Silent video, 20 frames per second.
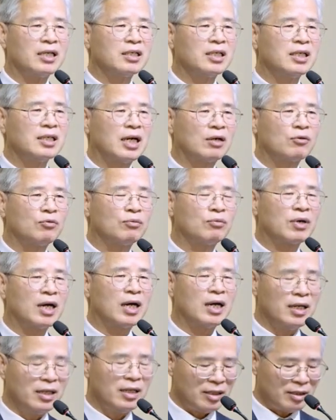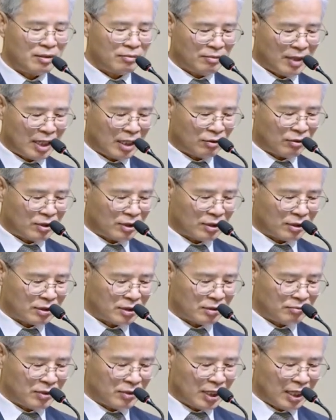이렇게 야고보가 말하고 있는
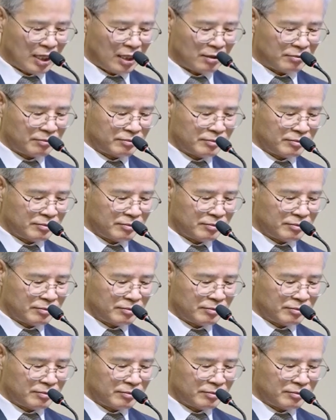것입니다.